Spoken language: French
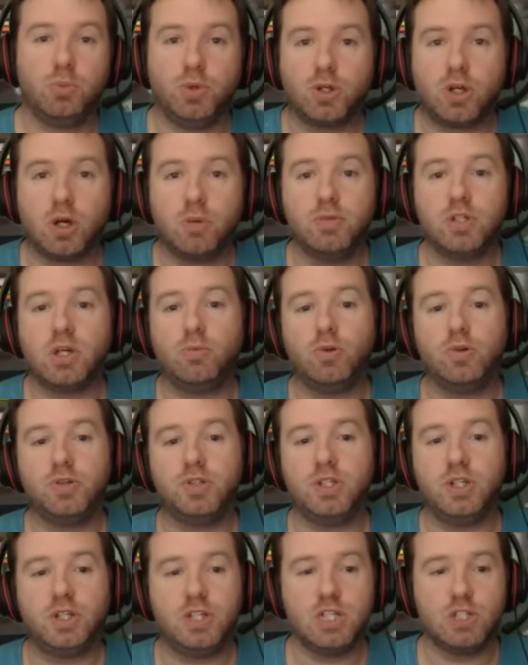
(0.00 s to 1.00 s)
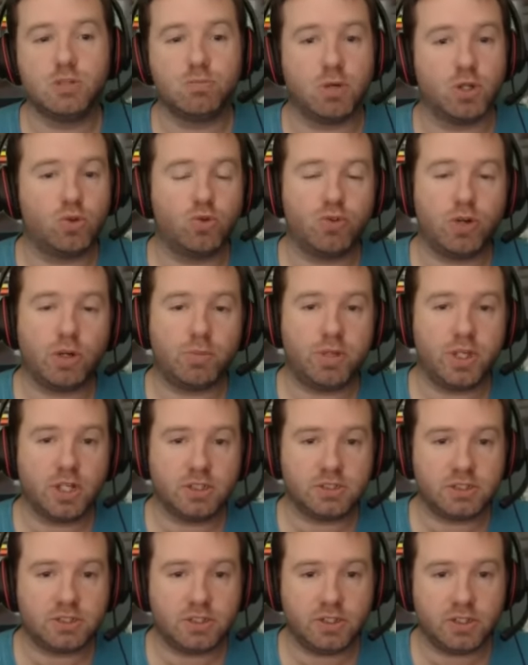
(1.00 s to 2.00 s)
Puis comme j'aime le cyclisme, bah, tout va
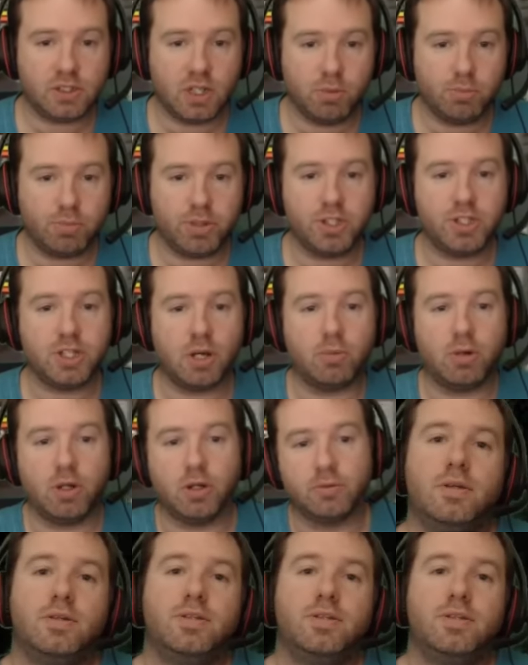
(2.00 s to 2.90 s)
bien, c'est impeccable.